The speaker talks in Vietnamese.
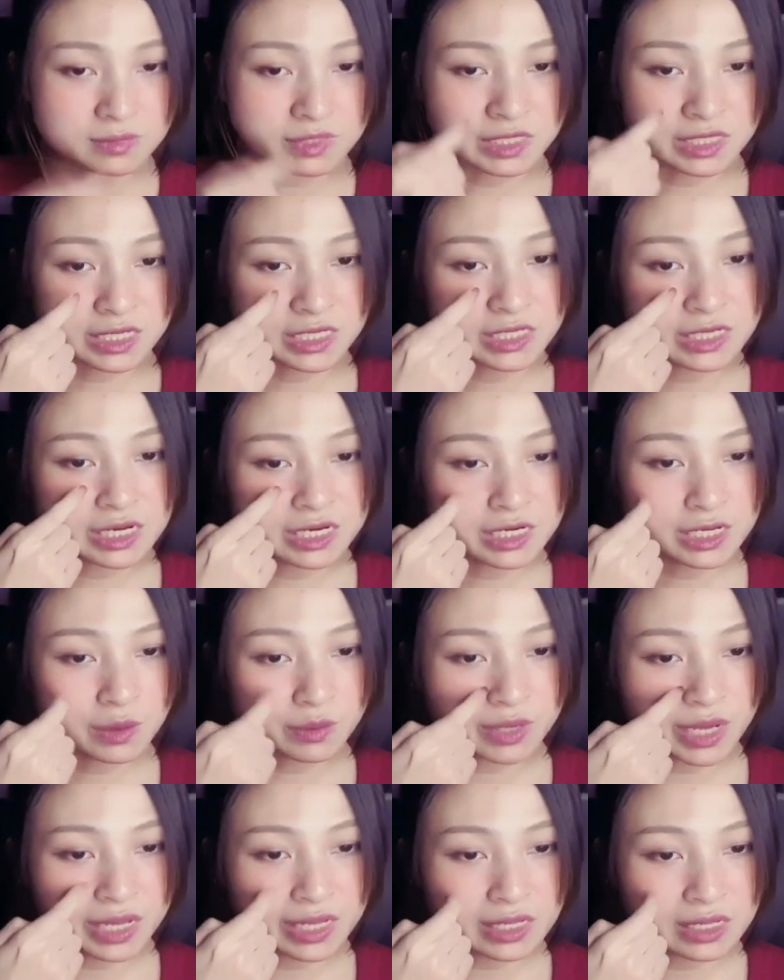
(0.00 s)
nghĩ đến điều
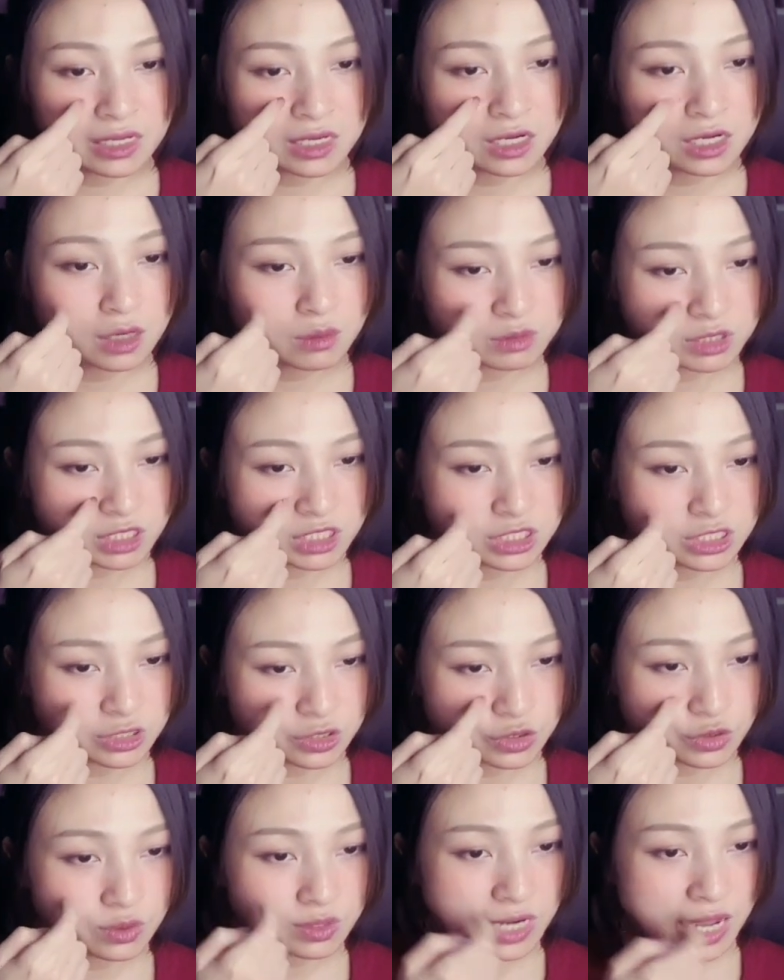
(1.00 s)
này không chần chừ
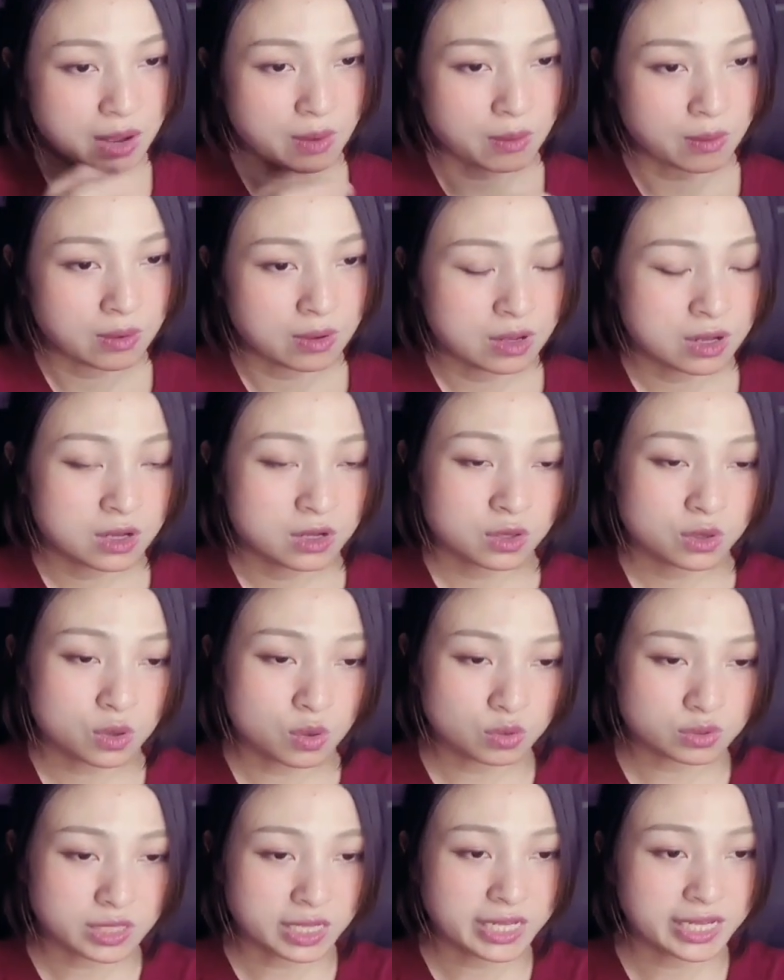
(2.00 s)
chút nào
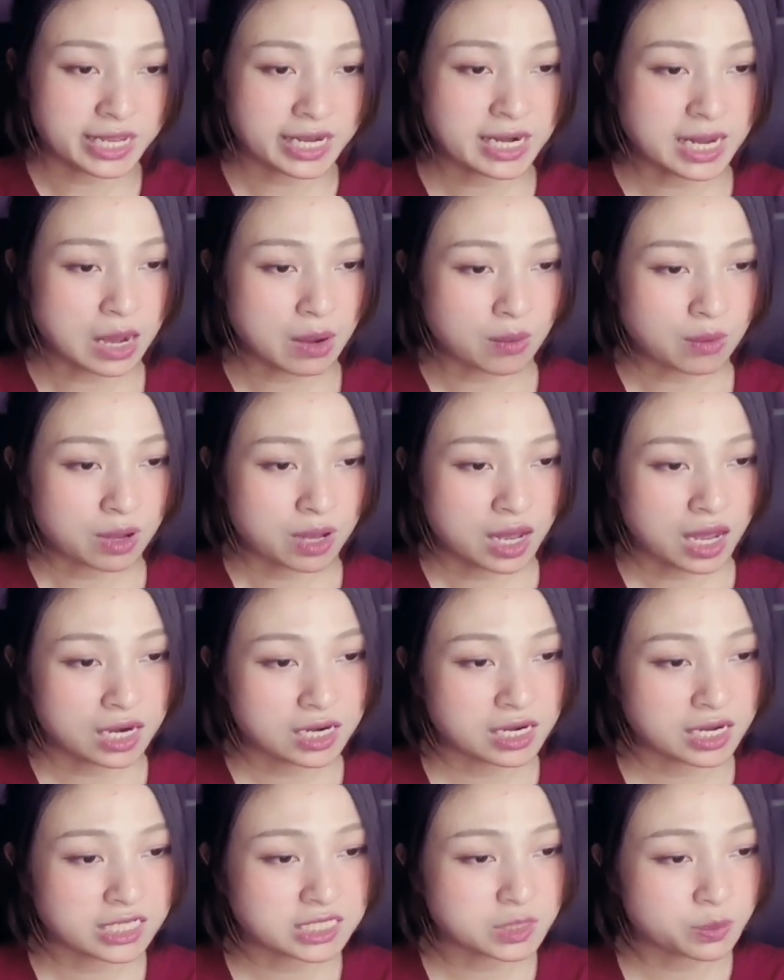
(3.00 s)
cổ tay khẽ đảo hắn
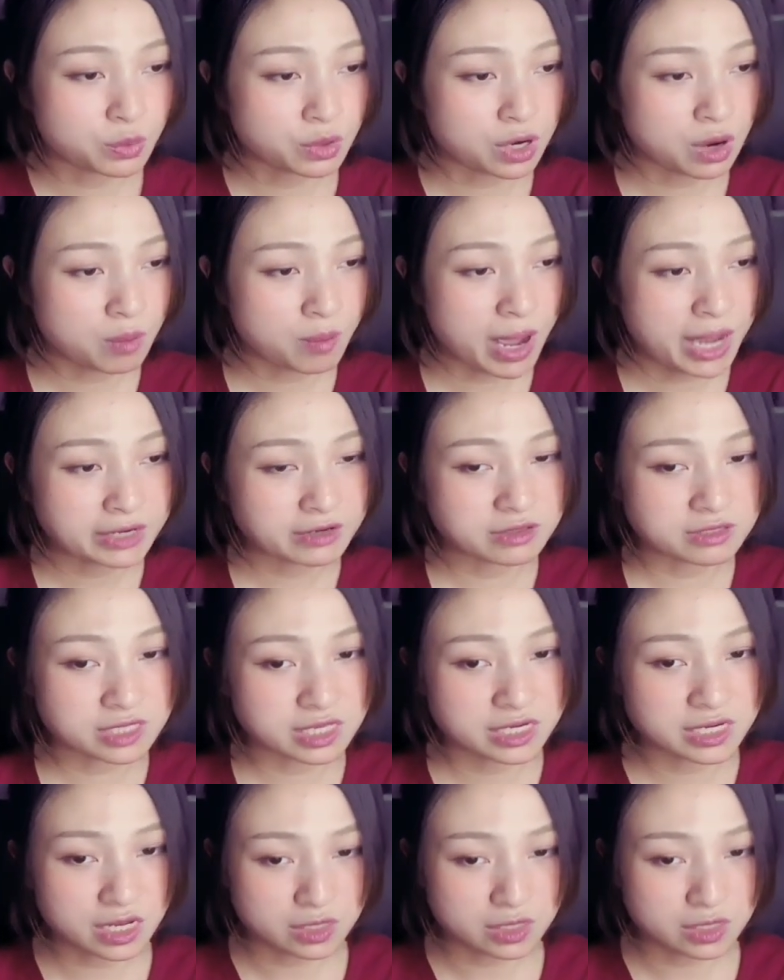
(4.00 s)
lấy ra một ngọc bài đưa tin đặc